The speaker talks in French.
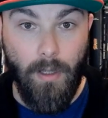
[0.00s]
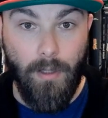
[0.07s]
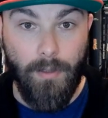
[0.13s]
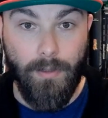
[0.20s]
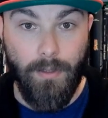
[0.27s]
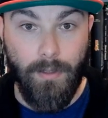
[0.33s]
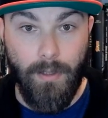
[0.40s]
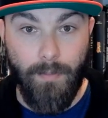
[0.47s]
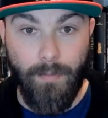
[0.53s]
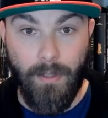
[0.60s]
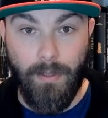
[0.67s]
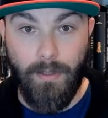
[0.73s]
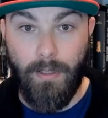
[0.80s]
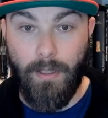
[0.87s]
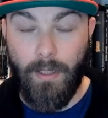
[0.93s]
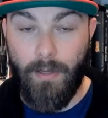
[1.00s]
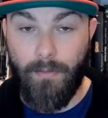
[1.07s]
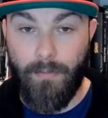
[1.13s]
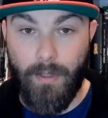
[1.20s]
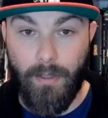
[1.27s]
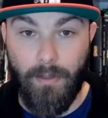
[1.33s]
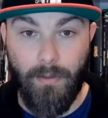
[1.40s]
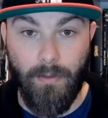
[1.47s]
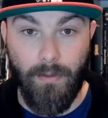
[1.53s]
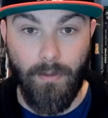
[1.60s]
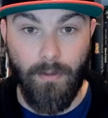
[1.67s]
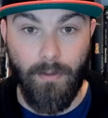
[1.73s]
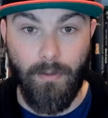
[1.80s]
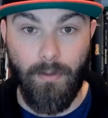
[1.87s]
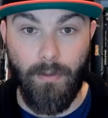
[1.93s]
ce qui s'est passé avec
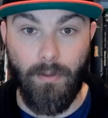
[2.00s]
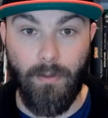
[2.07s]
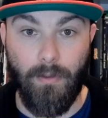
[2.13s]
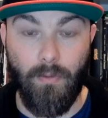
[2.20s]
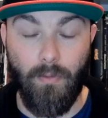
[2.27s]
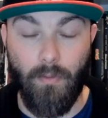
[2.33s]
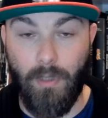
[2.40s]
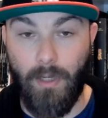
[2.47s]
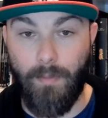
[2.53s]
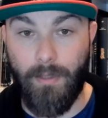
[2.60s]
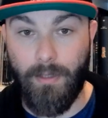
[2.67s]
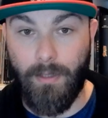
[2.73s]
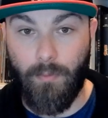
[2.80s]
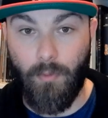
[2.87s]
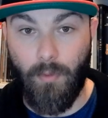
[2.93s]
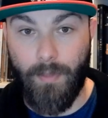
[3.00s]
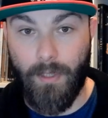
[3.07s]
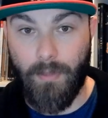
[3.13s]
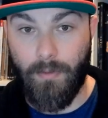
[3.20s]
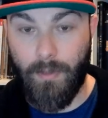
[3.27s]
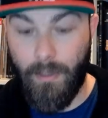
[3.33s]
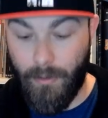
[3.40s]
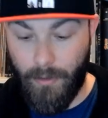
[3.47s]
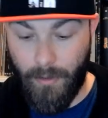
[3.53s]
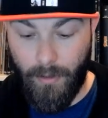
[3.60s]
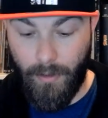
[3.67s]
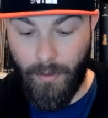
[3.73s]
euh, donc les principaux personnages, euh,